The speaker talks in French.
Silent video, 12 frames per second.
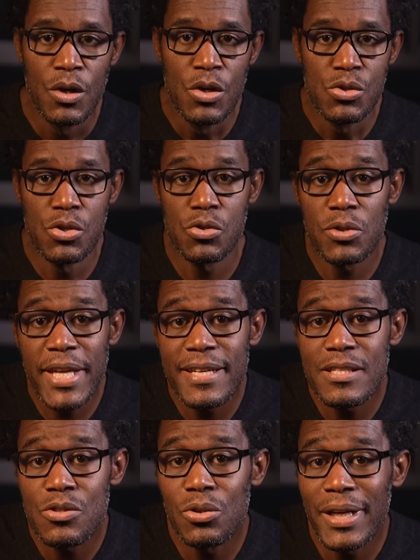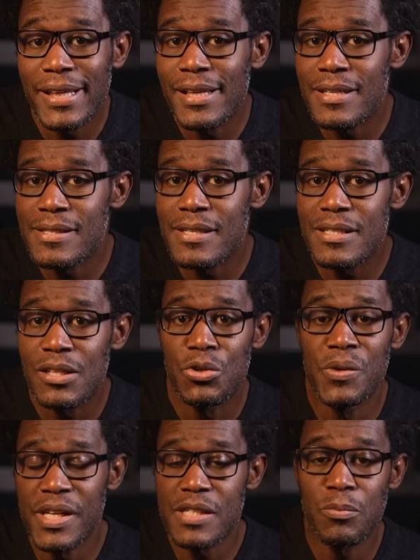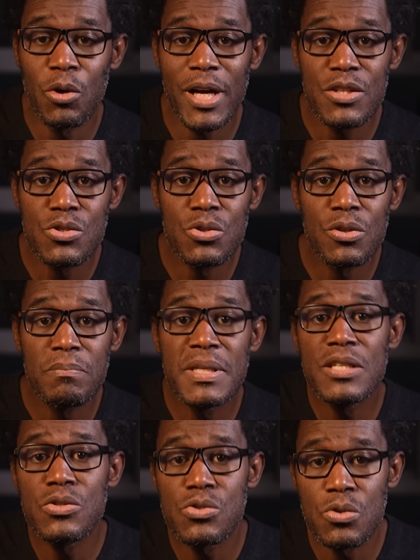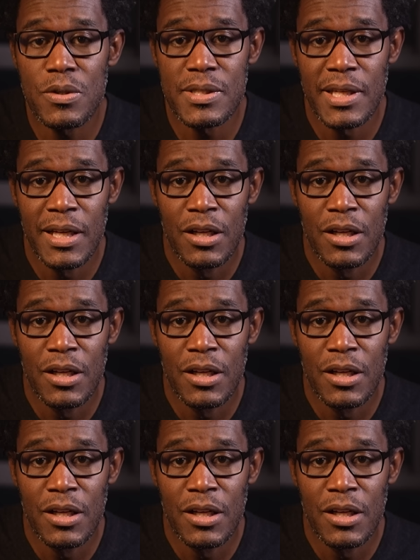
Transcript: Ce sont des questions qui exigent une exploration minutieuse,